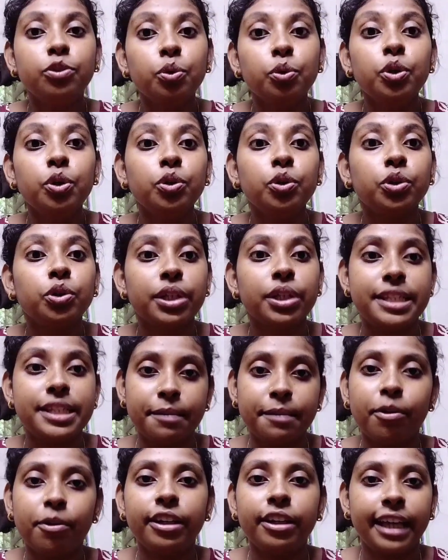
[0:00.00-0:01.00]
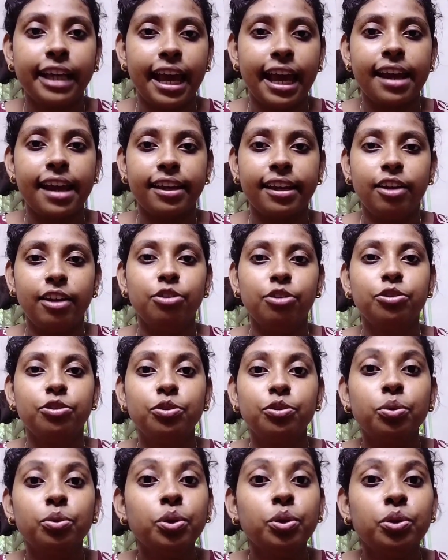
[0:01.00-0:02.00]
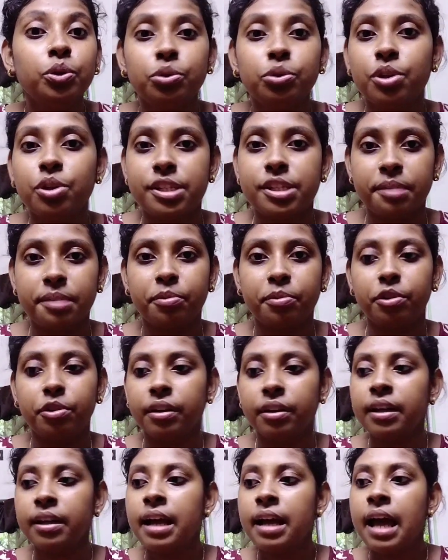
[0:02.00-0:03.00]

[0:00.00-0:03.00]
দুই দুটো জীবন খেয়ে নিল দুই দুটো জীবন